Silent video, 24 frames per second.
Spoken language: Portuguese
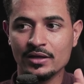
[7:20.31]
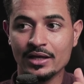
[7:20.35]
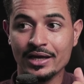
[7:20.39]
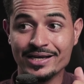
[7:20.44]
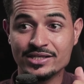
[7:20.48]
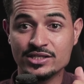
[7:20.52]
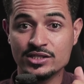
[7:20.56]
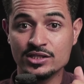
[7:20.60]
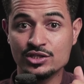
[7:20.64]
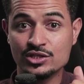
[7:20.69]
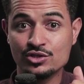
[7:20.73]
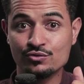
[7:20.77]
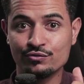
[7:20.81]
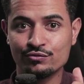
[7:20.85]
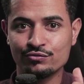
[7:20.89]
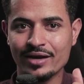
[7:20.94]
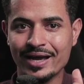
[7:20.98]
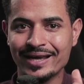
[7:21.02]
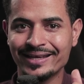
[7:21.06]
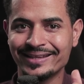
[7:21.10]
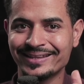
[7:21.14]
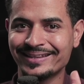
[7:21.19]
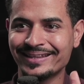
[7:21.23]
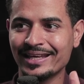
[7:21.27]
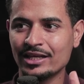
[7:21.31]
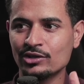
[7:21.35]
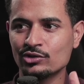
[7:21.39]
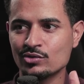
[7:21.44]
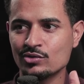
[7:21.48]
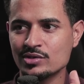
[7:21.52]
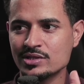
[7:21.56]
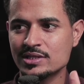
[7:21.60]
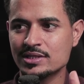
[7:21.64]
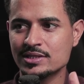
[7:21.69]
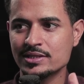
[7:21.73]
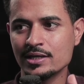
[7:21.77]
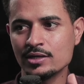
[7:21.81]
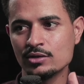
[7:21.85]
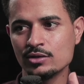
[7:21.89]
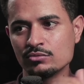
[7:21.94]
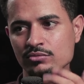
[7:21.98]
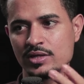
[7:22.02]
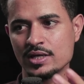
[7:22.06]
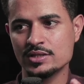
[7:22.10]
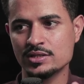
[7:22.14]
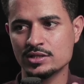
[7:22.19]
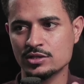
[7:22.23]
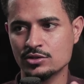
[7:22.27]
a gente vai ter noção
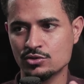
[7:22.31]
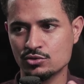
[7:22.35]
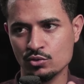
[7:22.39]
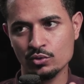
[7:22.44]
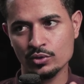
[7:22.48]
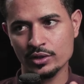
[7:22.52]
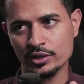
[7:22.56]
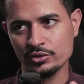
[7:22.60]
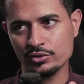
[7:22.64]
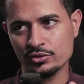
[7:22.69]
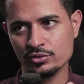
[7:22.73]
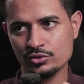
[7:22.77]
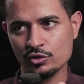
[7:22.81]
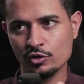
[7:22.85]
desses ruídos.